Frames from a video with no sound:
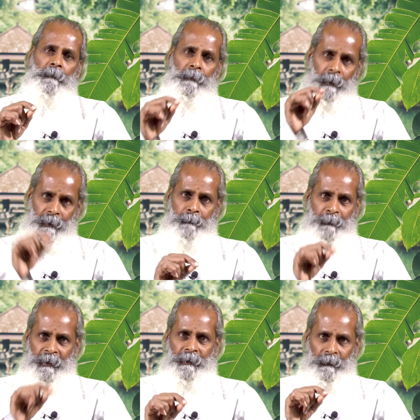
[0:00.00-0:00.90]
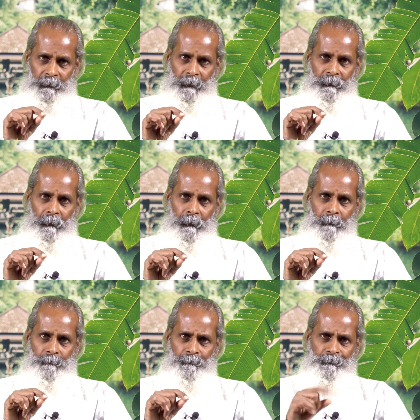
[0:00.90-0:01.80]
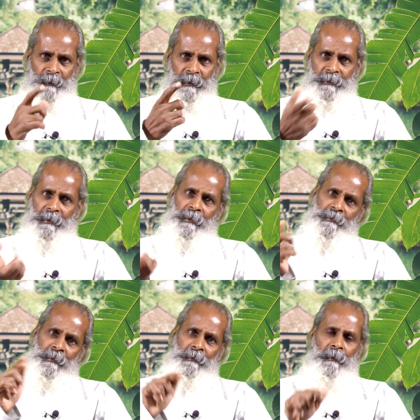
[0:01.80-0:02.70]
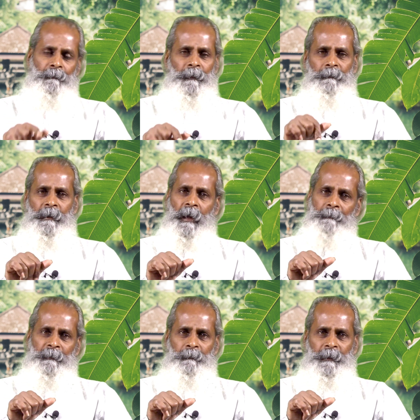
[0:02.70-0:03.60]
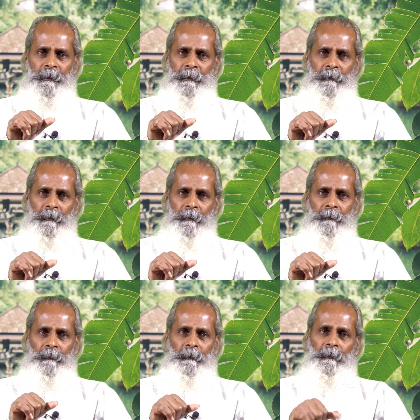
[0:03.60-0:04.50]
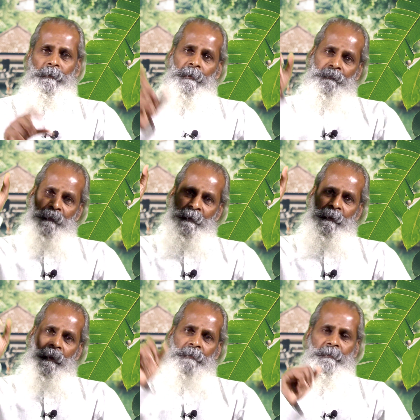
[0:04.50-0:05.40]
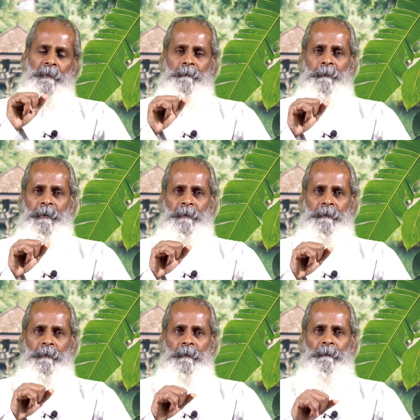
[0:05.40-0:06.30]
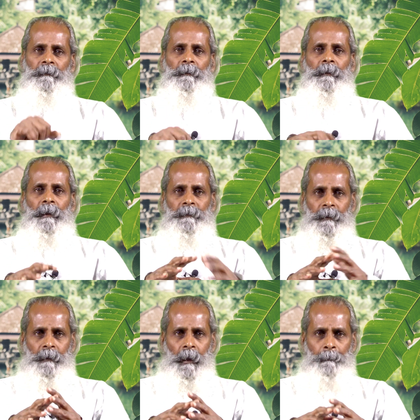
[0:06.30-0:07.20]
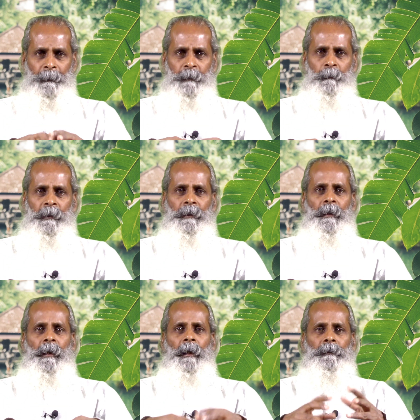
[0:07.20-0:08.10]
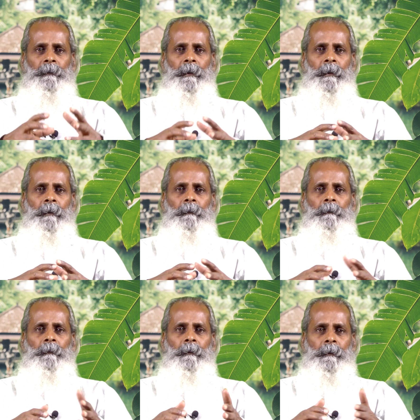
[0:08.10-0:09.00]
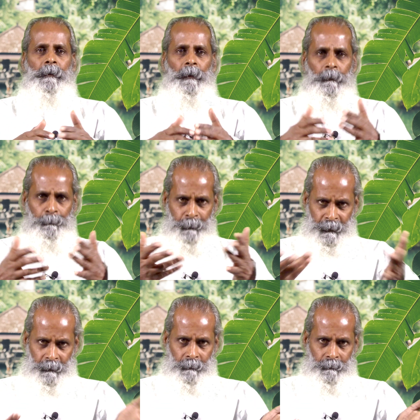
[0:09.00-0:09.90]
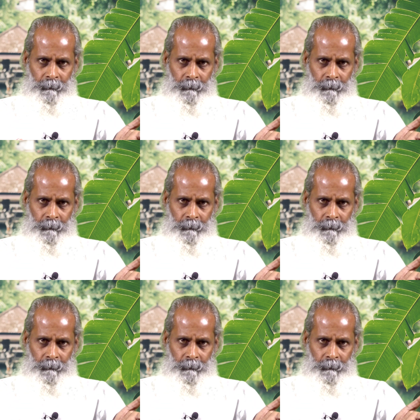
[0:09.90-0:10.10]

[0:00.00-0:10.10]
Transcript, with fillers: கரை பிடிக்கிறது என்றால் தினசரி எவ்வளவு காப்பி குடிக்கிறீர்கள் எத்தனை ஆண்டுகள் குடிக்கிறீர்கள் அந்த காப்பியினுடைய அந்த கருப்பு நிறம்